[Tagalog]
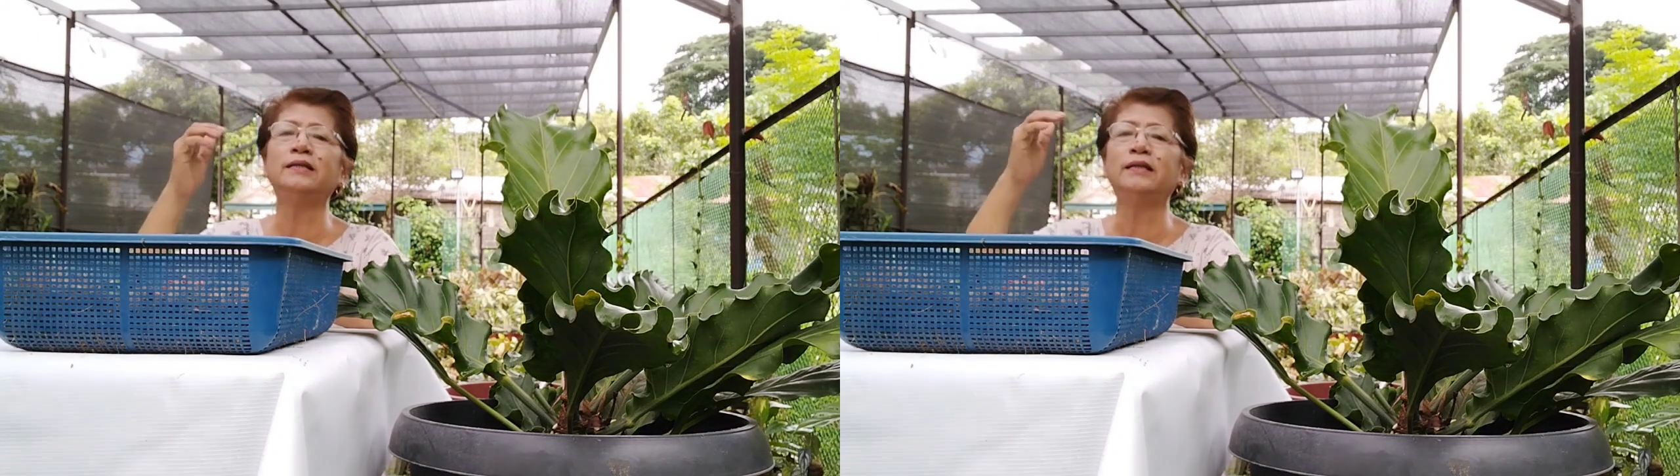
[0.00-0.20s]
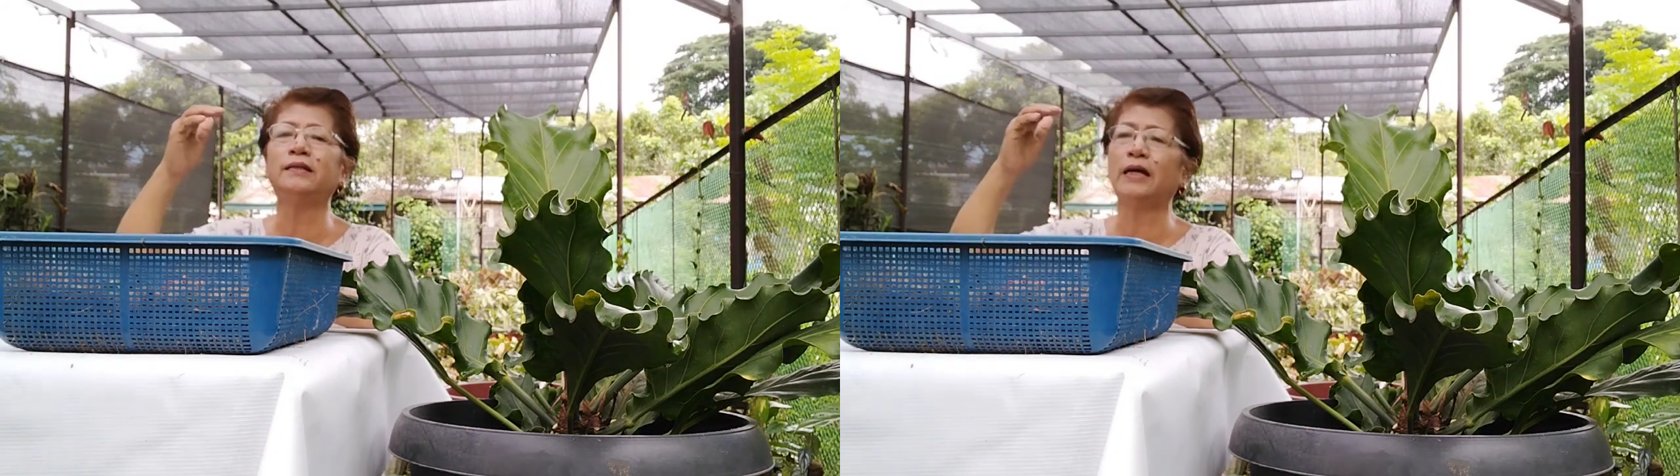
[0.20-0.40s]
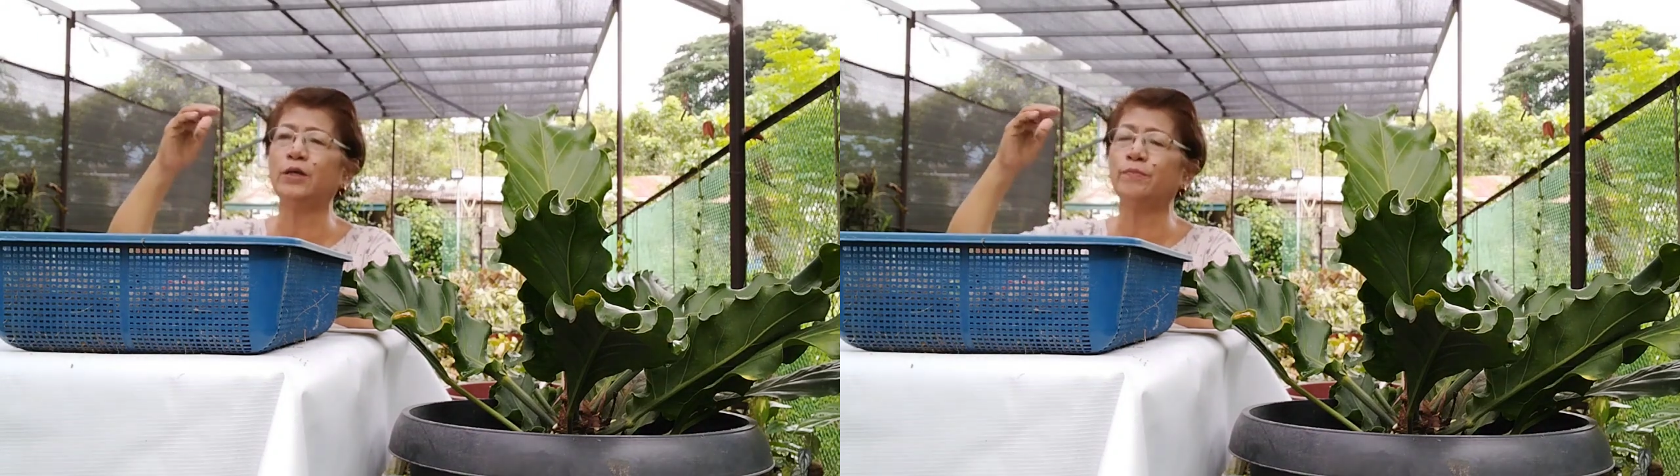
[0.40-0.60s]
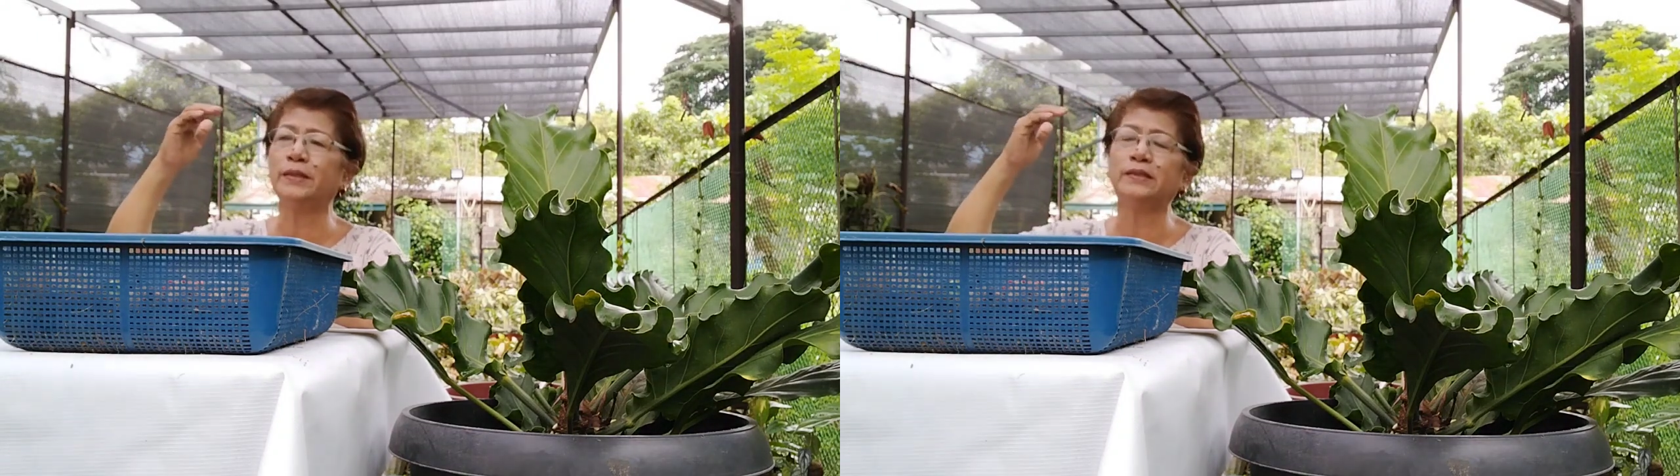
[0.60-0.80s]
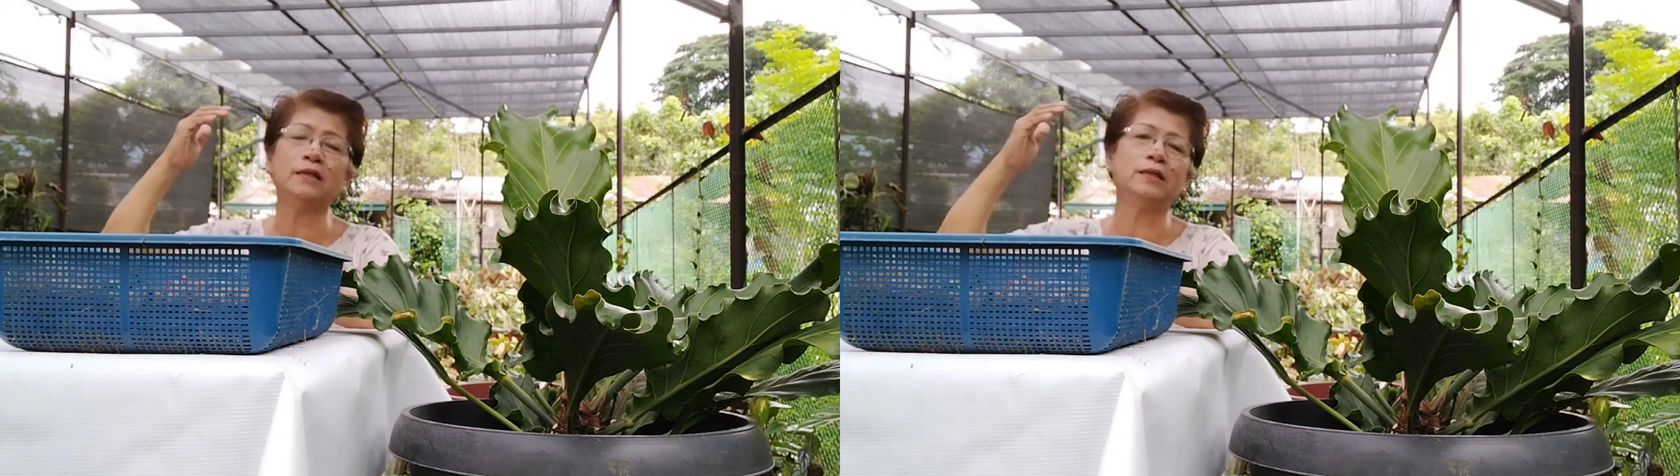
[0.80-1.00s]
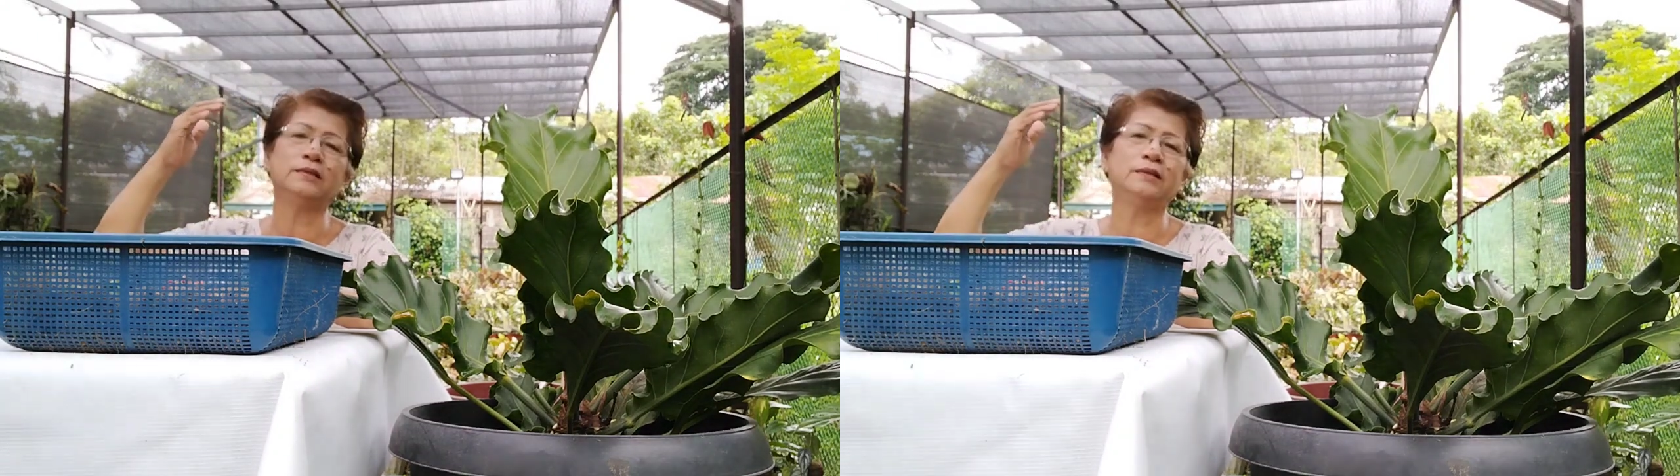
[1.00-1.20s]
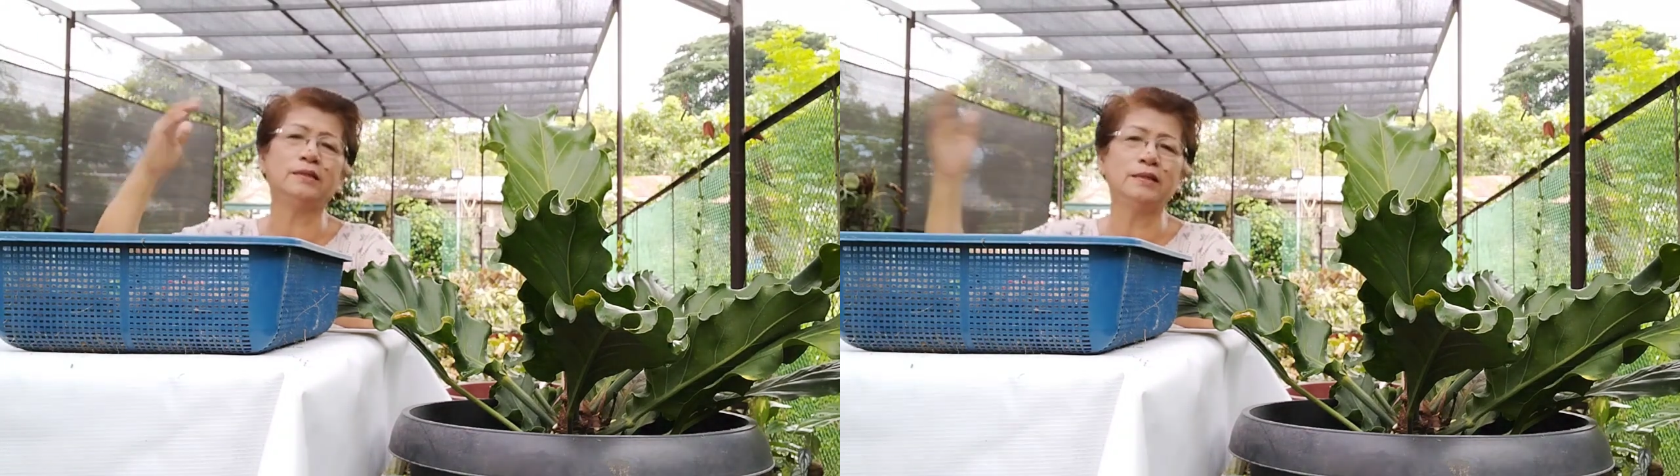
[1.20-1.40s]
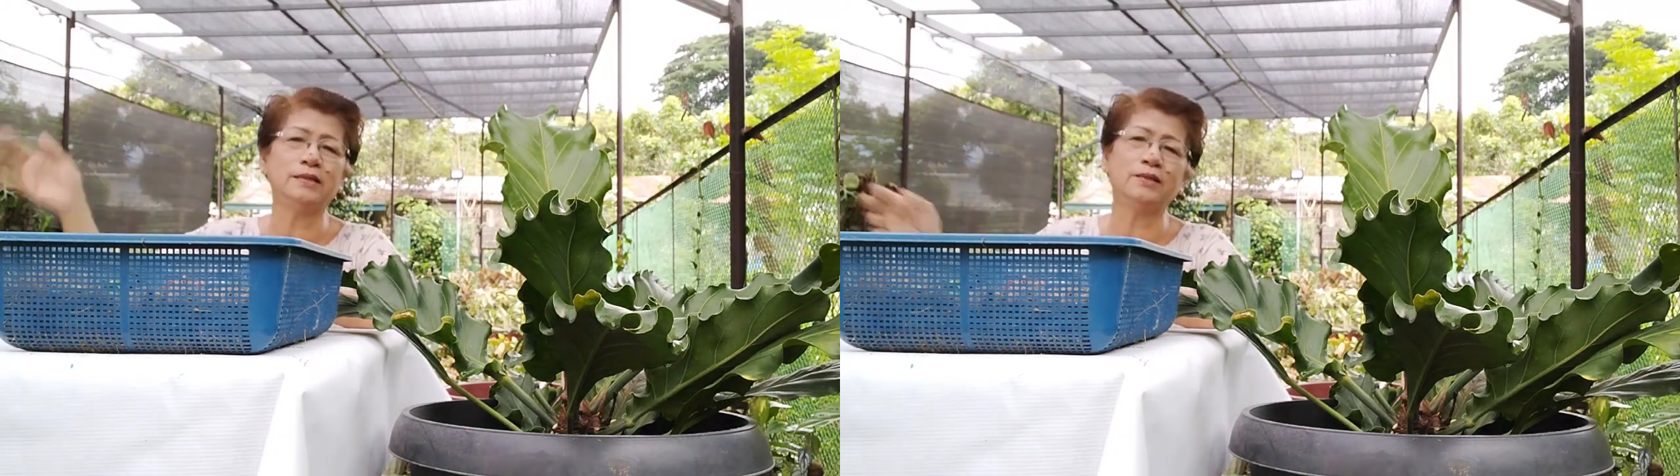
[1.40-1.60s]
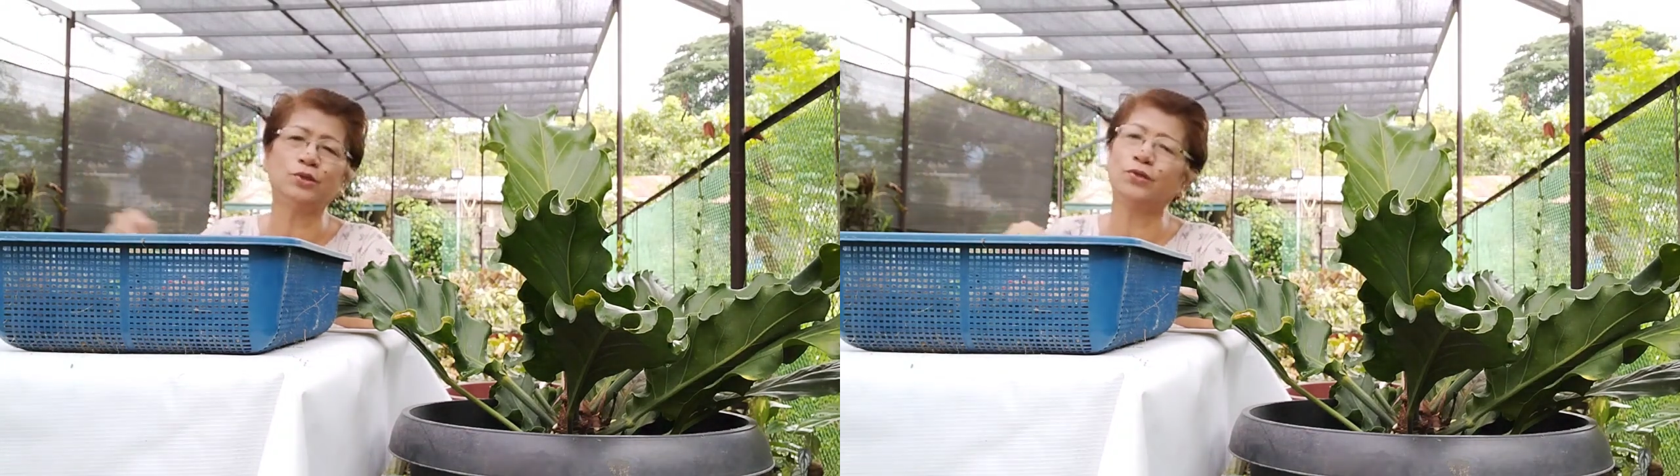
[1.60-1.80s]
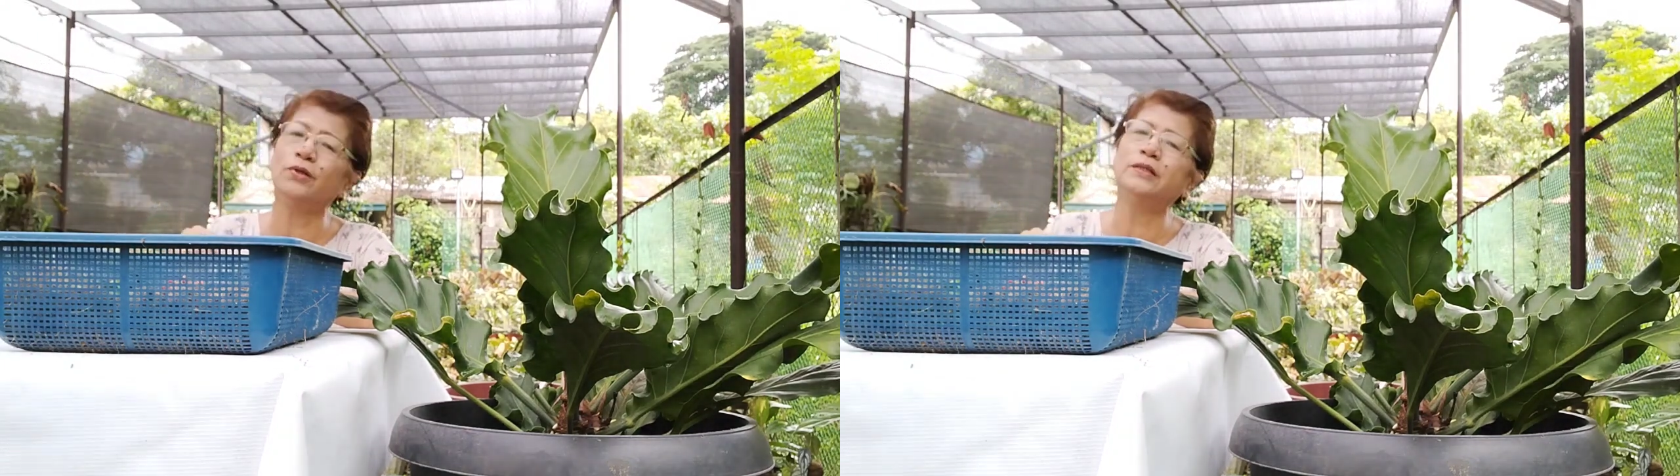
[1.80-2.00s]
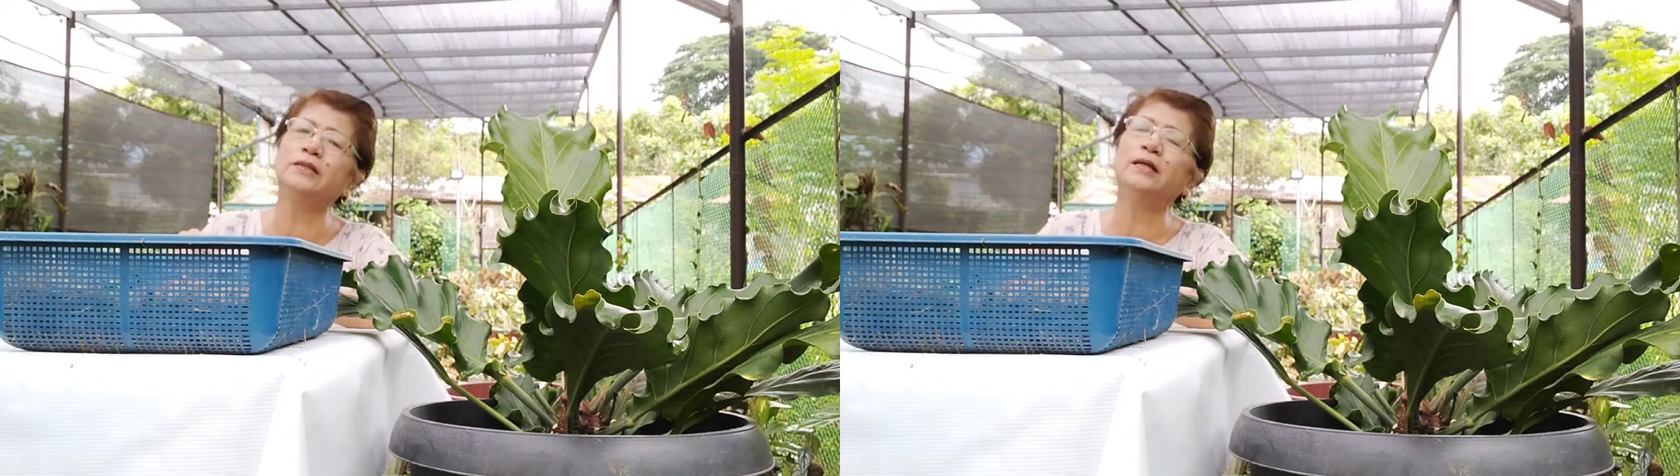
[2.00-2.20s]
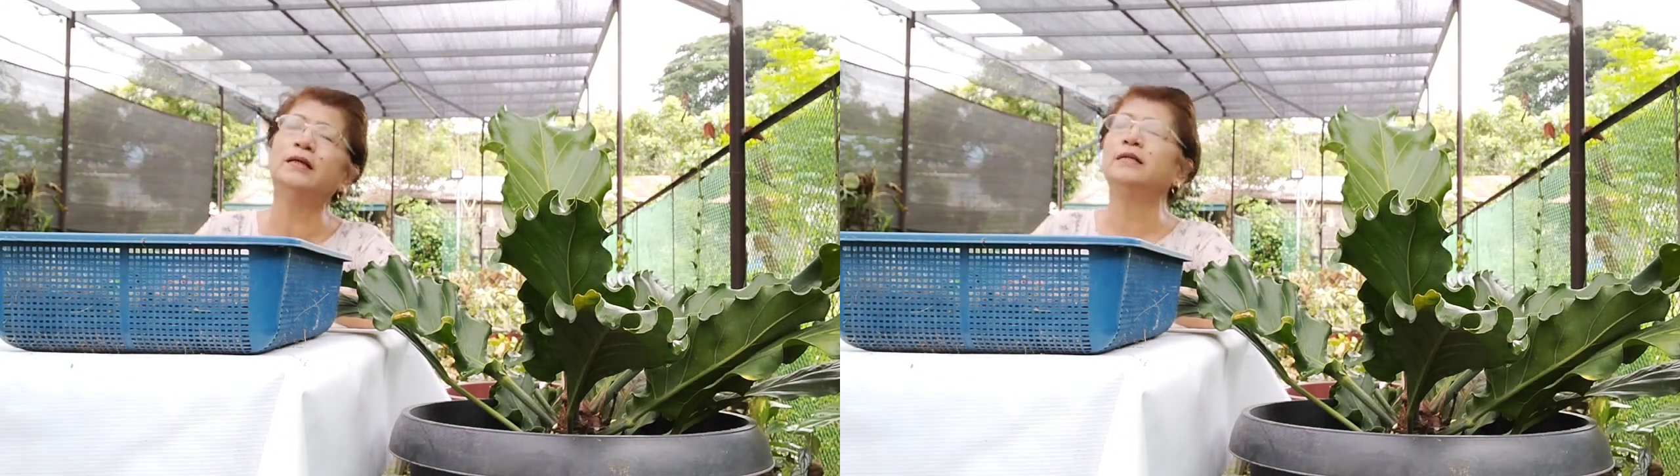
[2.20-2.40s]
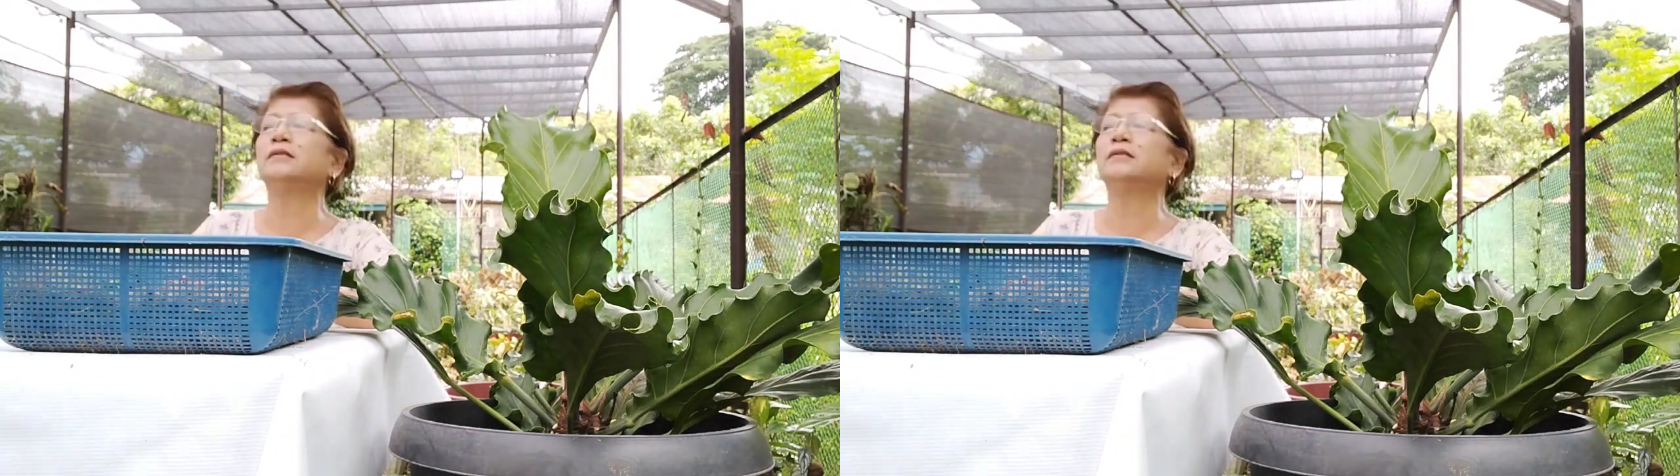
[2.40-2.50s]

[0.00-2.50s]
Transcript: hindi tayo basta nagdedesisyon